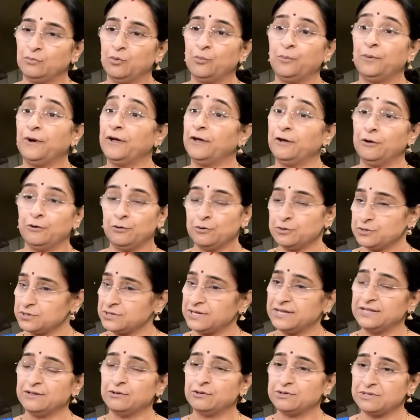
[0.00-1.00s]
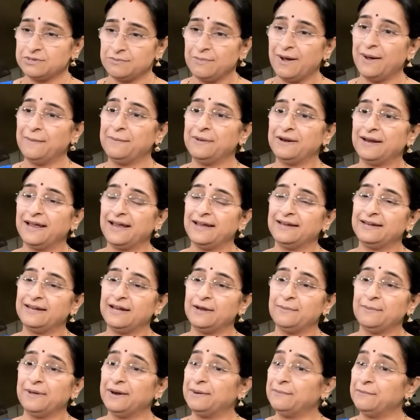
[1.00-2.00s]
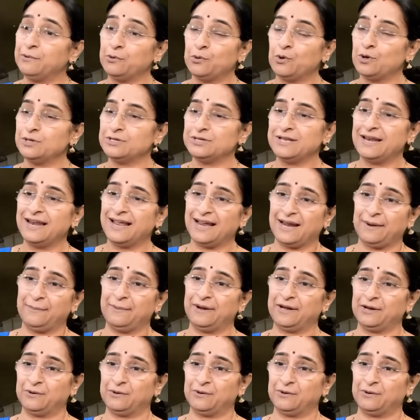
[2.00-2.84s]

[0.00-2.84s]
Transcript: ముప్పై రోజు కింద వస్తుంది మామూలుగా ఏంటంటే మనం రోజులు లెక్క